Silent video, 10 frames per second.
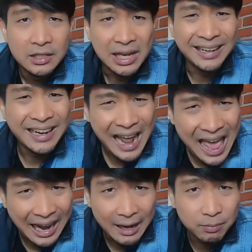เจนแร
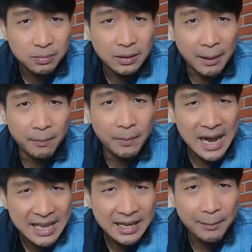กครับทำไม
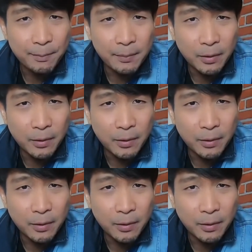ครับ